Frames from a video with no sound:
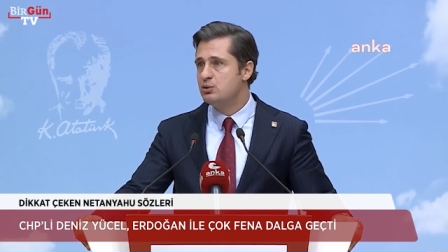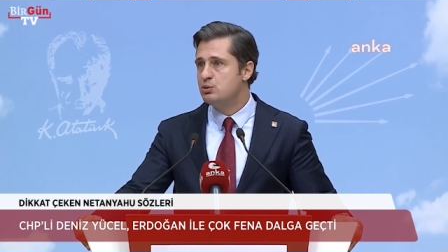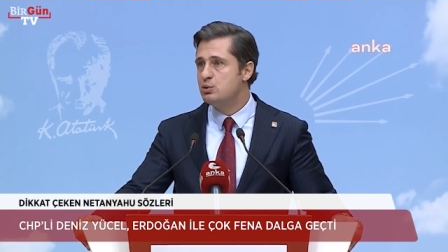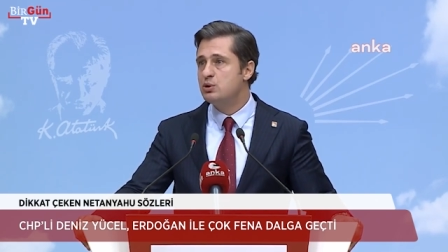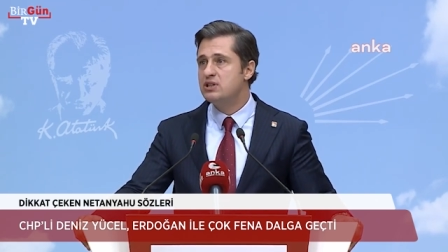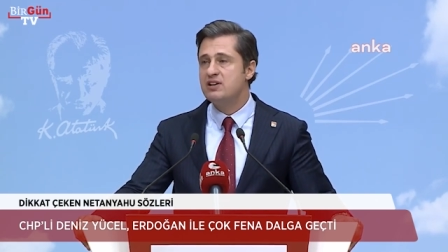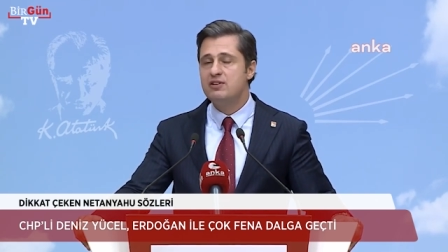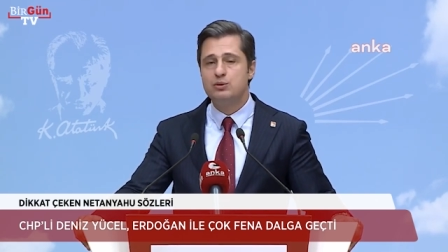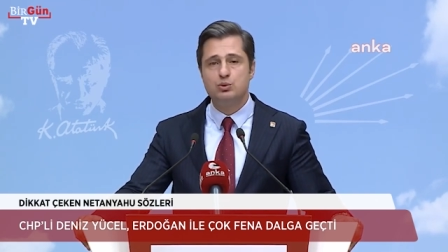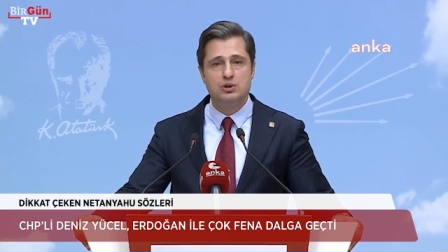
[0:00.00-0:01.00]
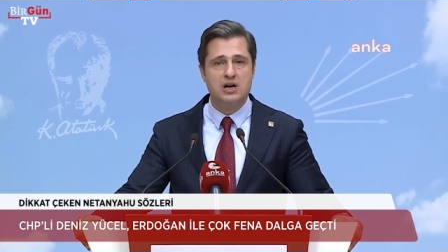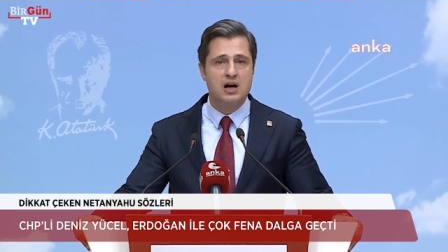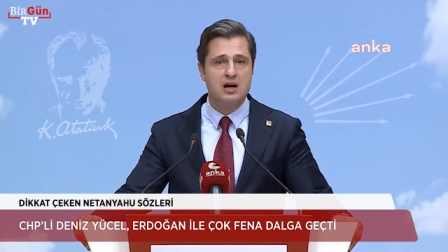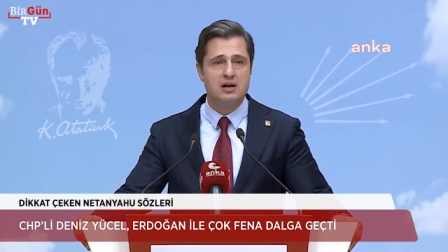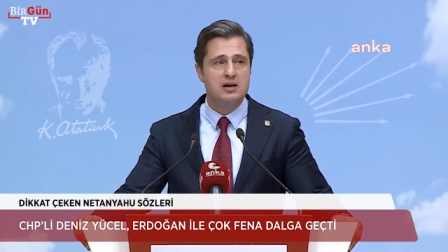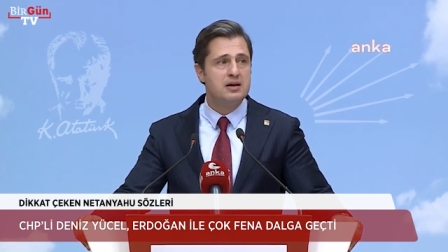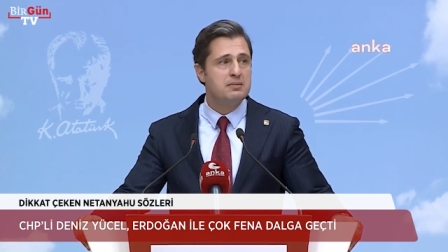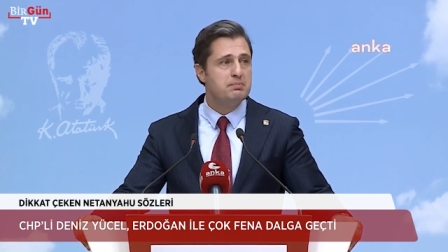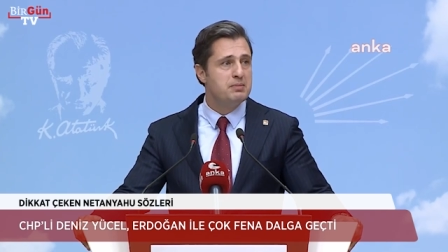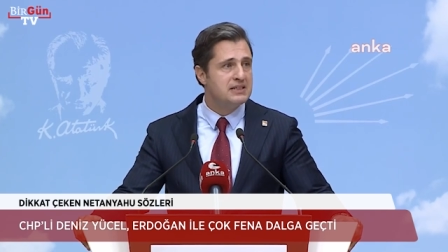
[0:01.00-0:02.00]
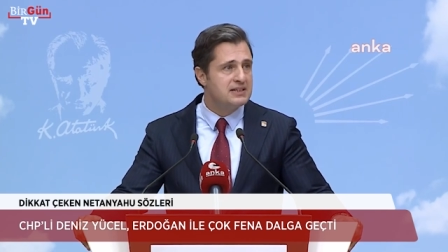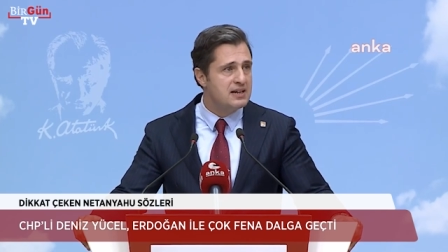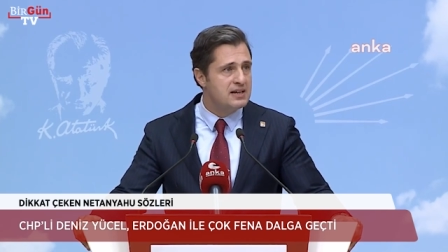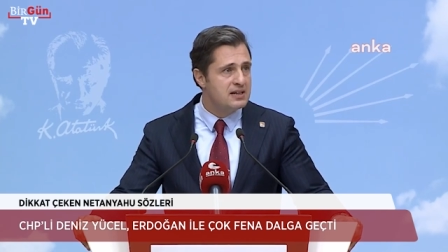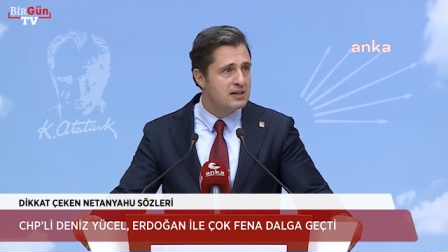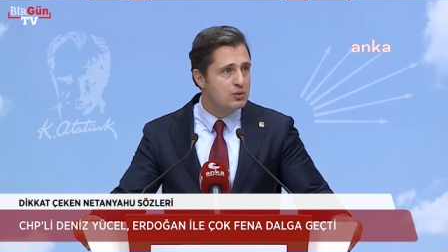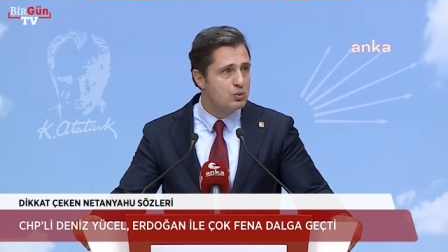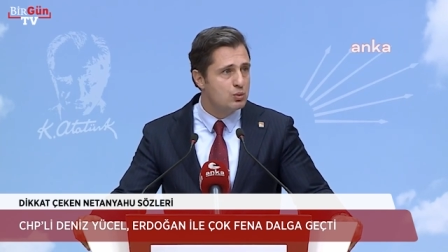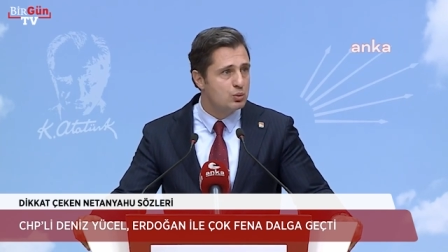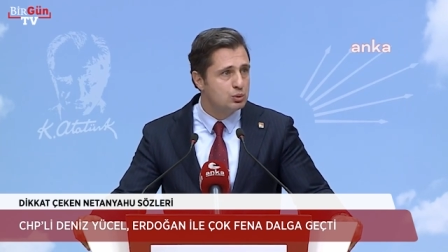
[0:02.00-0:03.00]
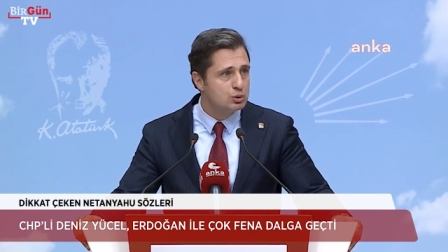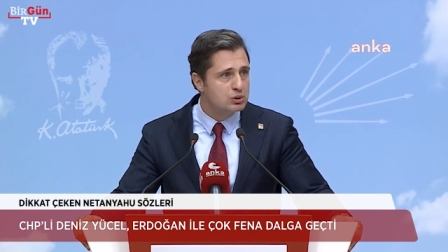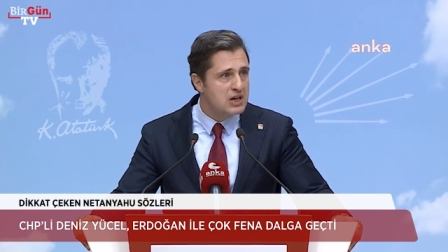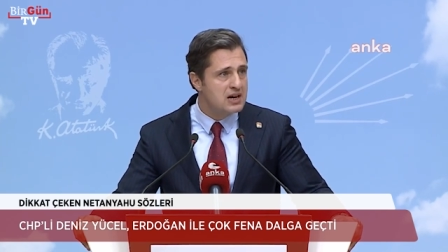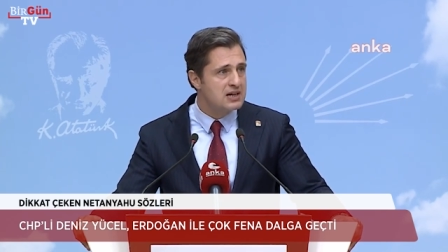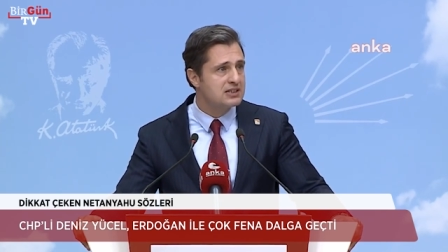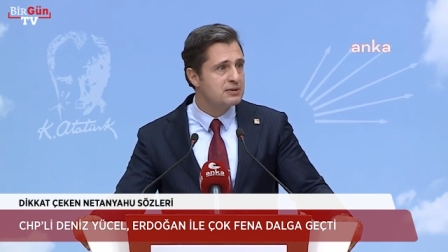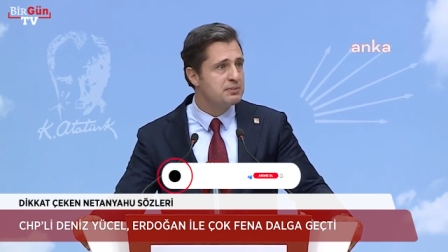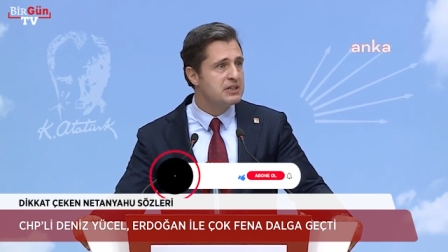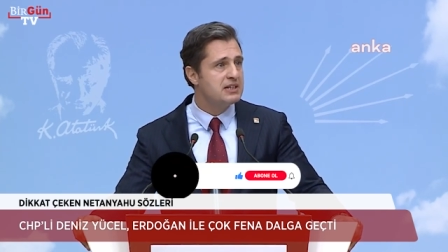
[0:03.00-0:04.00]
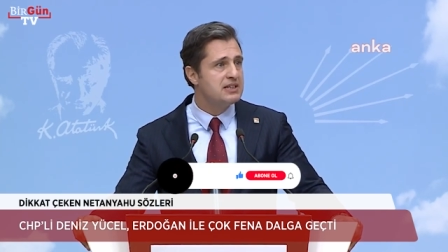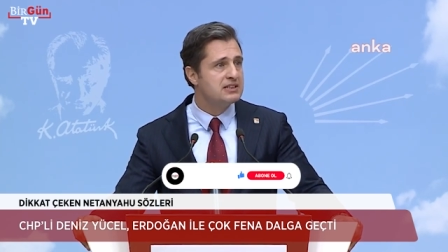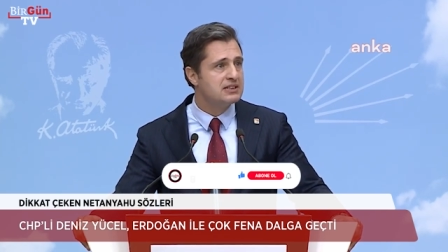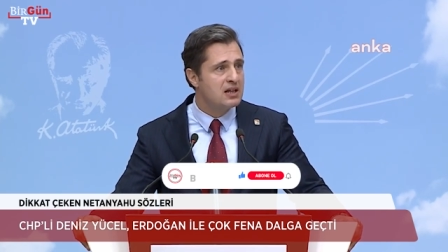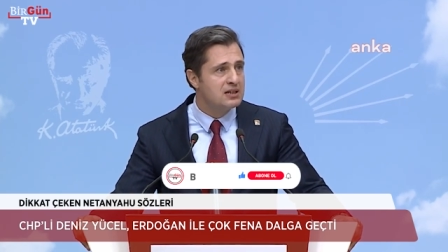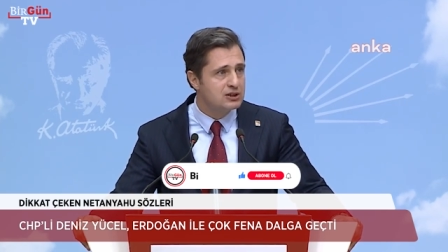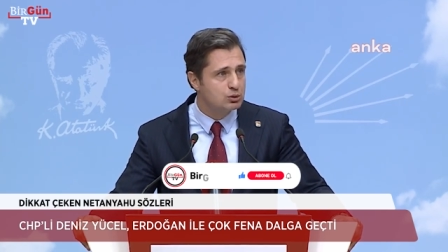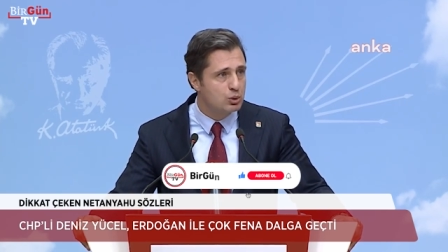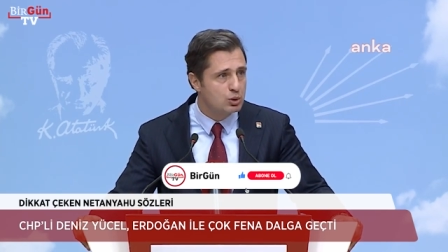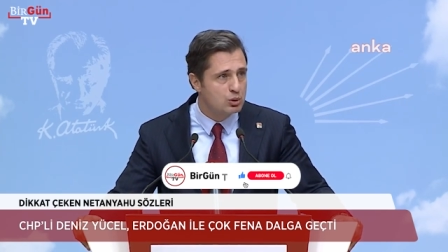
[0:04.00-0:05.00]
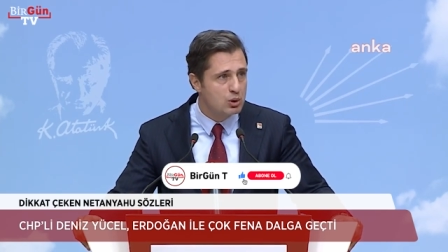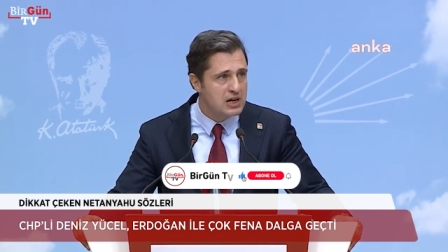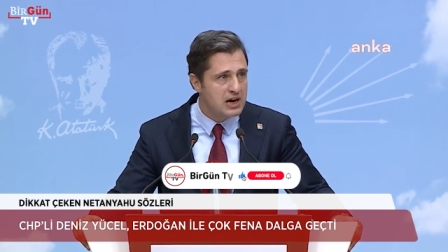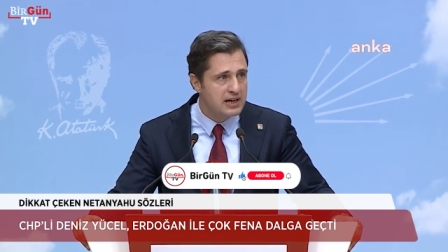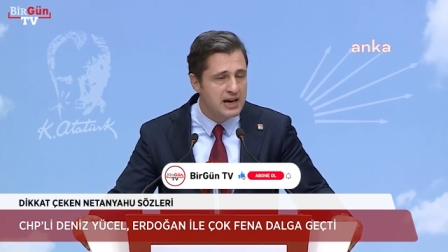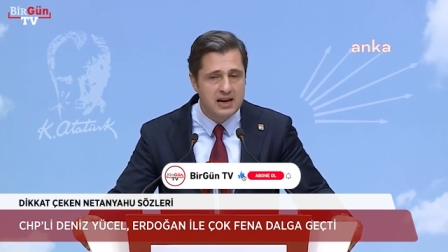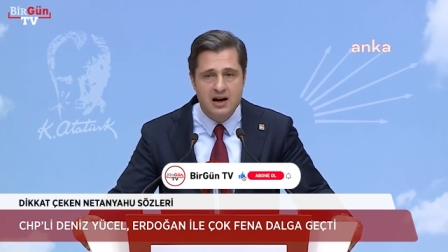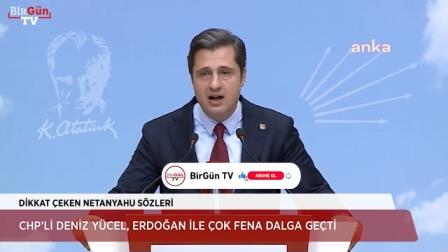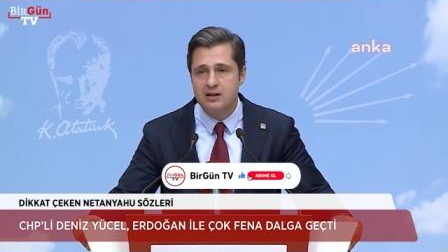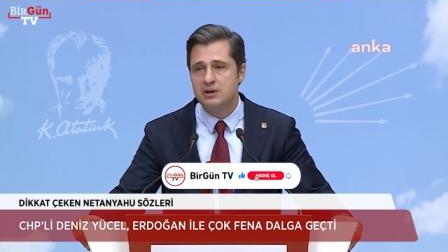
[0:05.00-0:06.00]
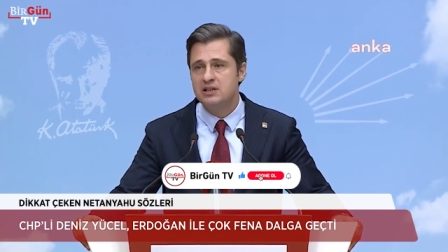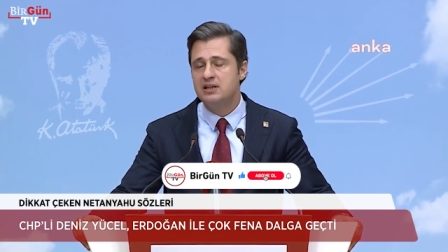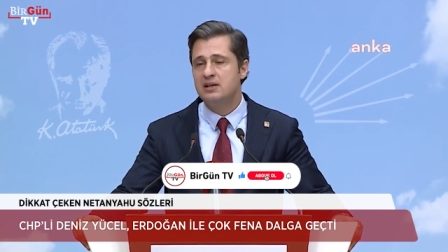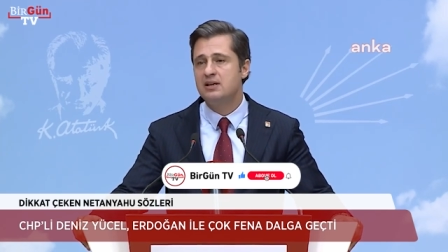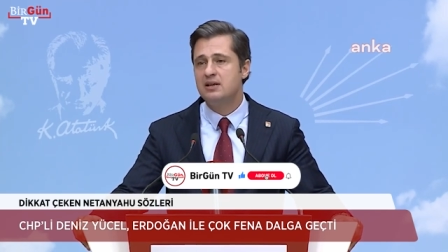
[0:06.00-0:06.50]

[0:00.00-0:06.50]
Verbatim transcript: Türkiye ve dünya meseleyi uluslararası bir insanlık sorunu olarak ele almalı